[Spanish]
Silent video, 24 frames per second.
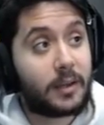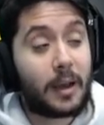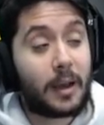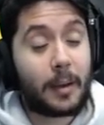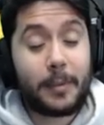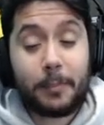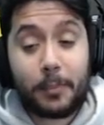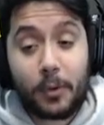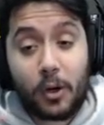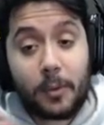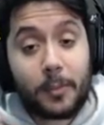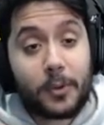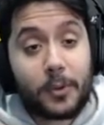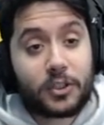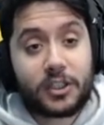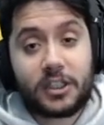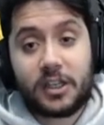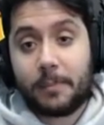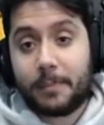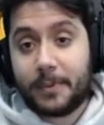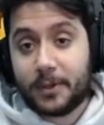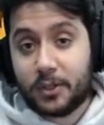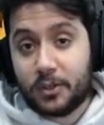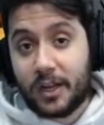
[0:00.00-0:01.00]
A mí por lo menos es
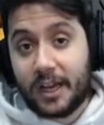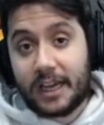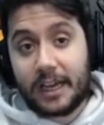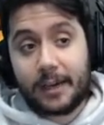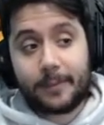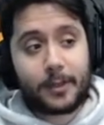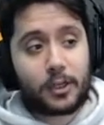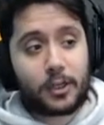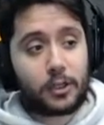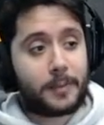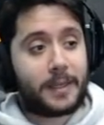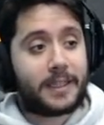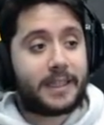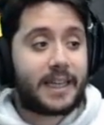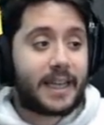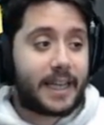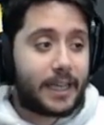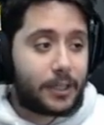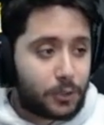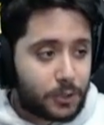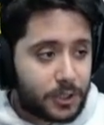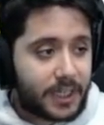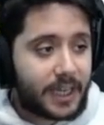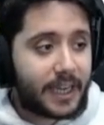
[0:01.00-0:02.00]
el personaje que menos me
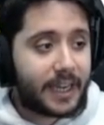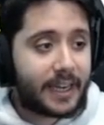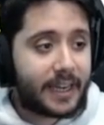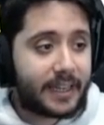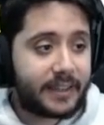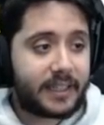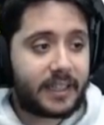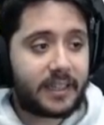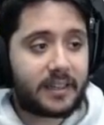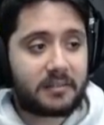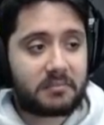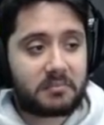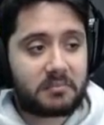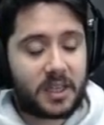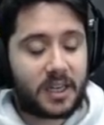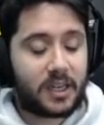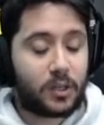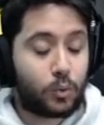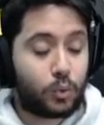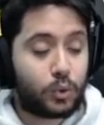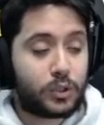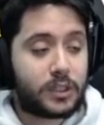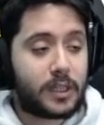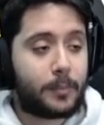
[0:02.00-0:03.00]
atrae. Yo sé que hay gente que le
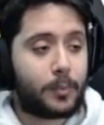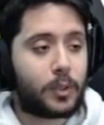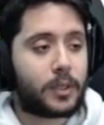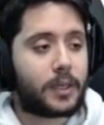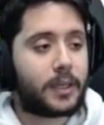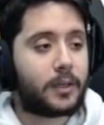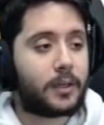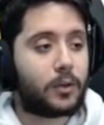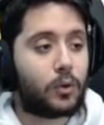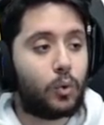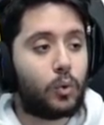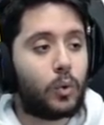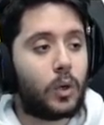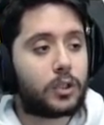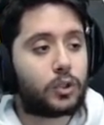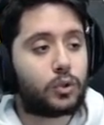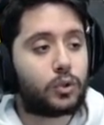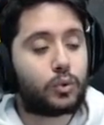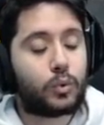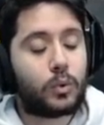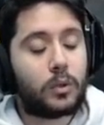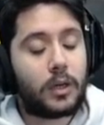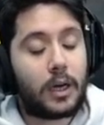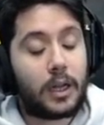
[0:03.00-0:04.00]
gusta porque jugó a,
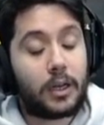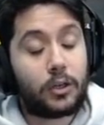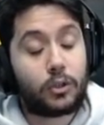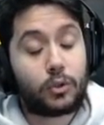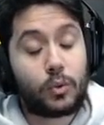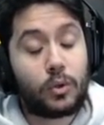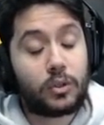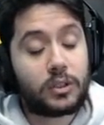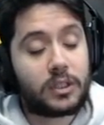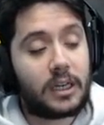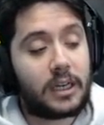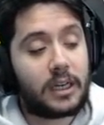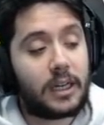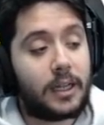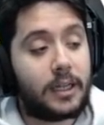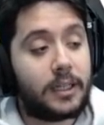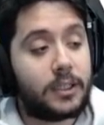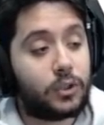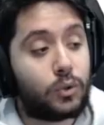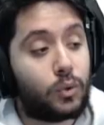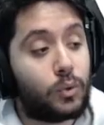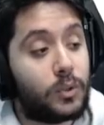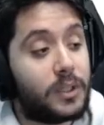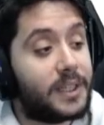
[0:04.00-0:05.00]
sus, a los juegos en,
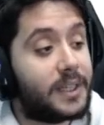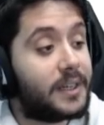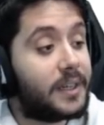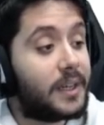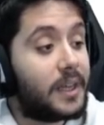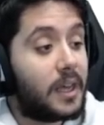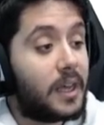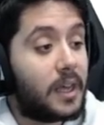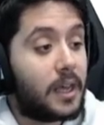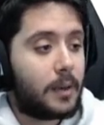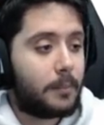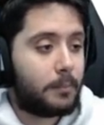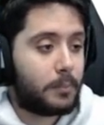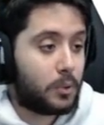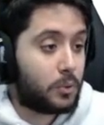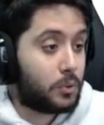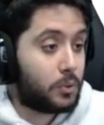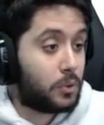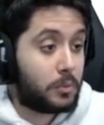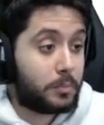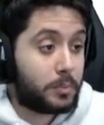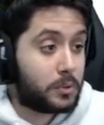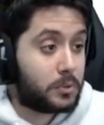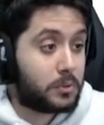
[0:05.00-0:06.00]
en su día, pero
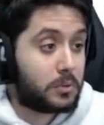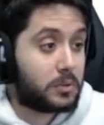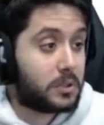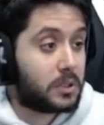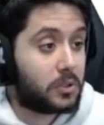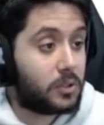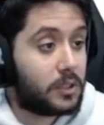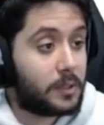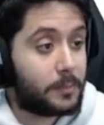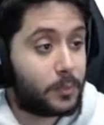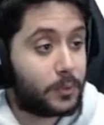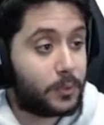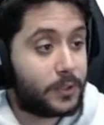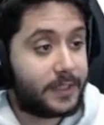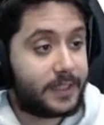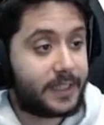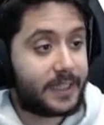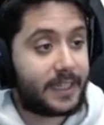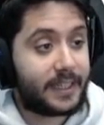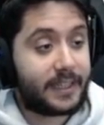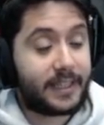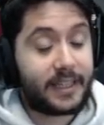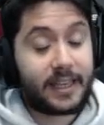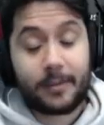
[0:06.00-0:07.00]
yo pues no tengo ni
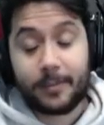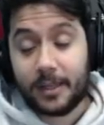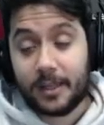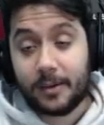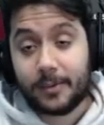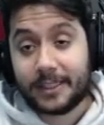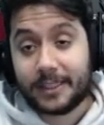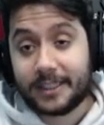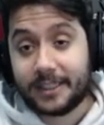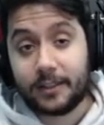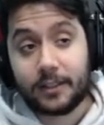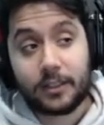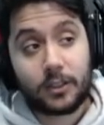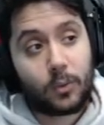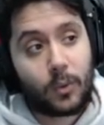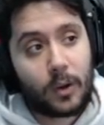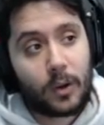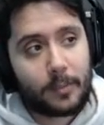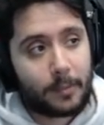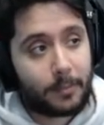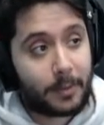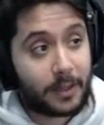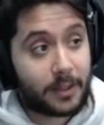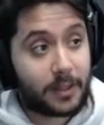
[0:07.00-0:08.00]
puñetera idea y me da bastante
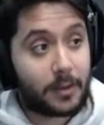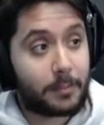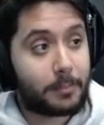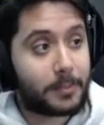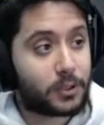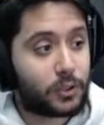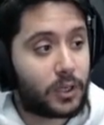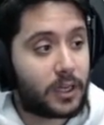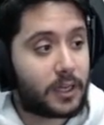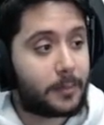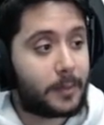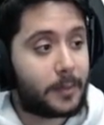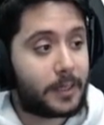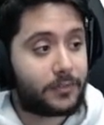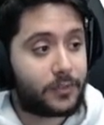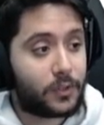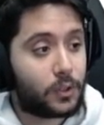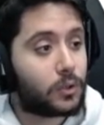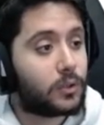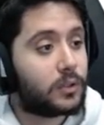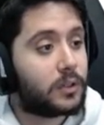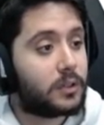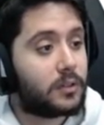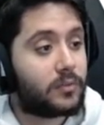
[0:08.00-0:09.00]
igual. Me parece el personaje más
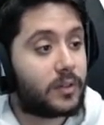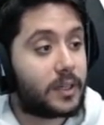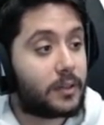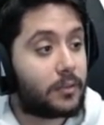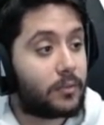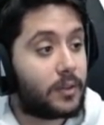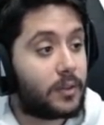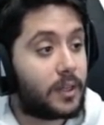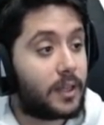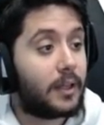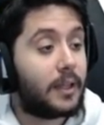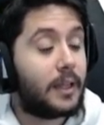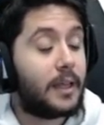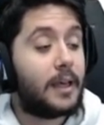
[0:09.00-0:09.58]
feo con diferencia.